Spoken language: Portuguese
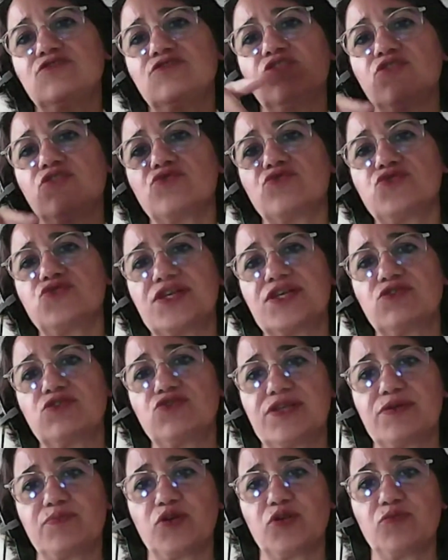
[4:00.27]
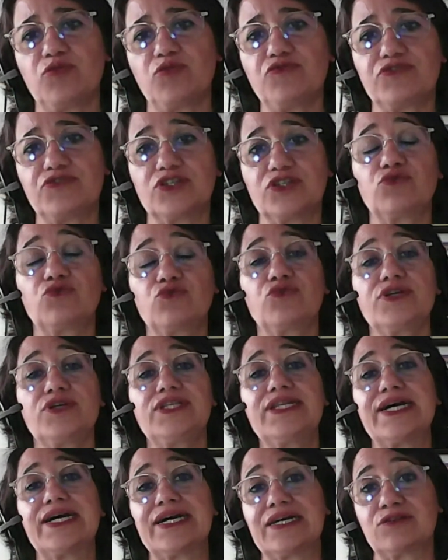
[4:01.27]
consigo ser promovido.
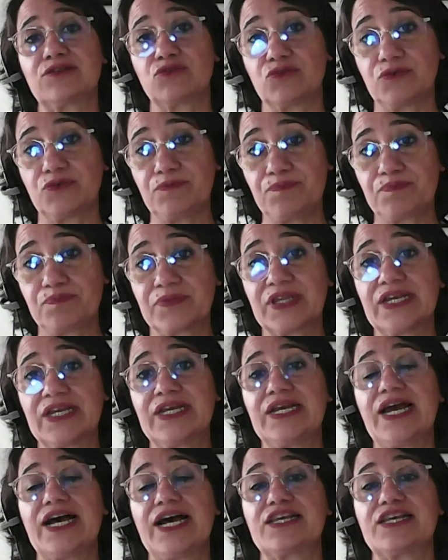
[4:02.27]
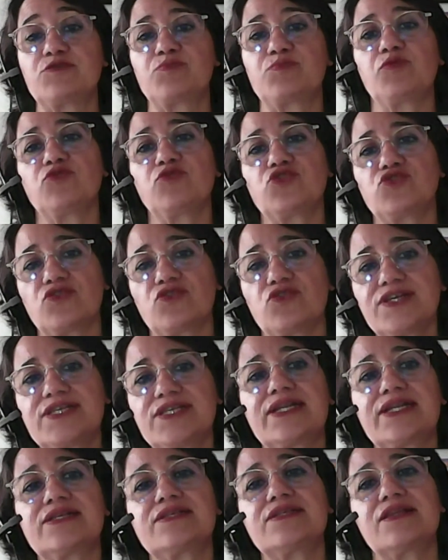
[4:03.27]
Cuidado. As promoções,
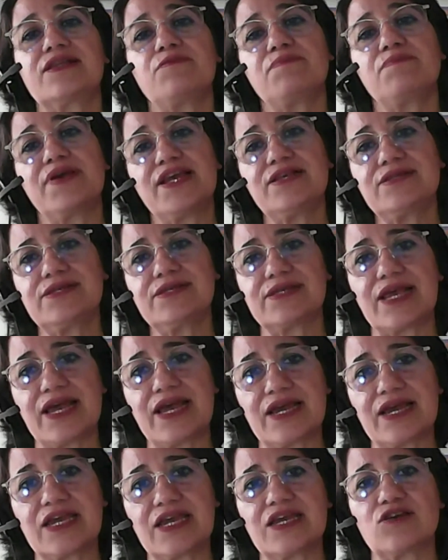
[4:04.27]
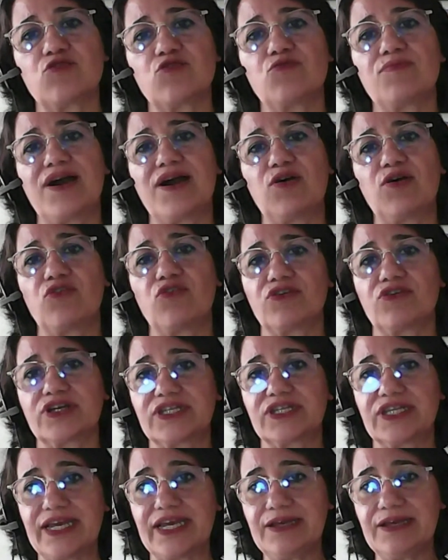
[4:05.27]
elas também seguem uma
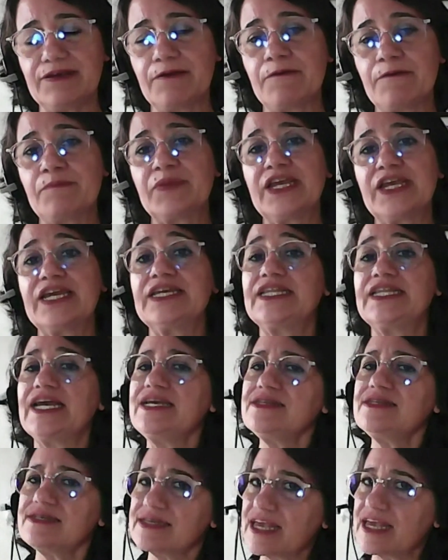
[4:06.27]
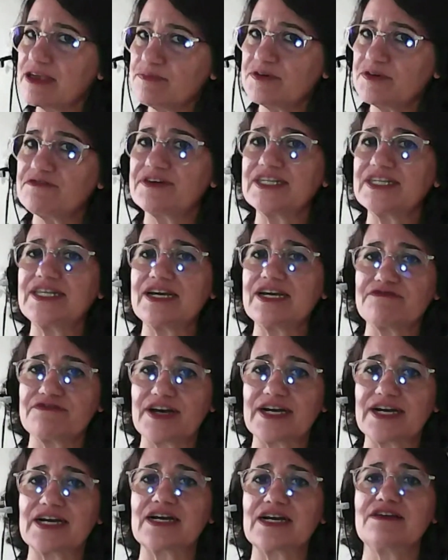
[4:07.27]
ordem e nem sempre vai ter a
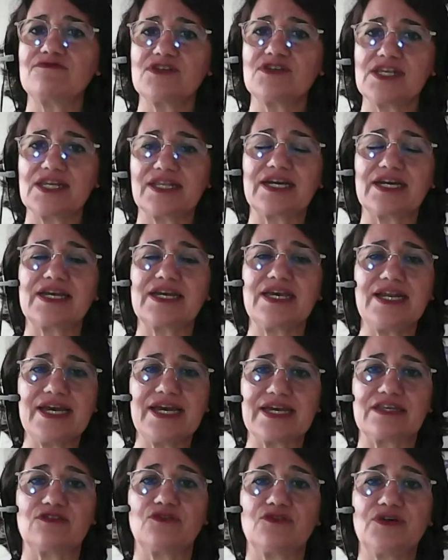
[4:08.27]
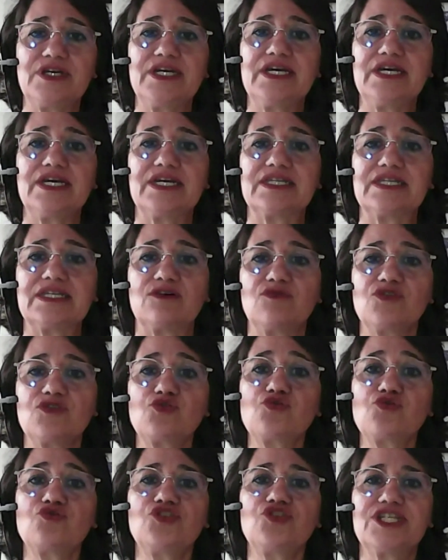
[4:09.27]
vaga que você está querendo. Então, eu
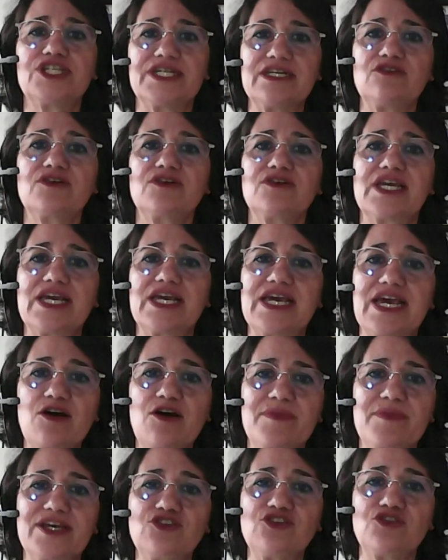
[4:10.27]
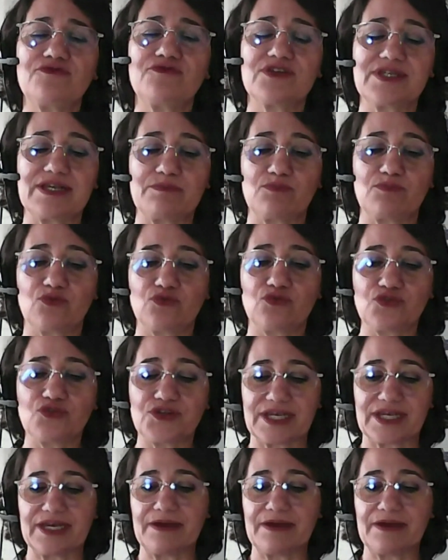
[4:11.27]
sugiro que realmente você busque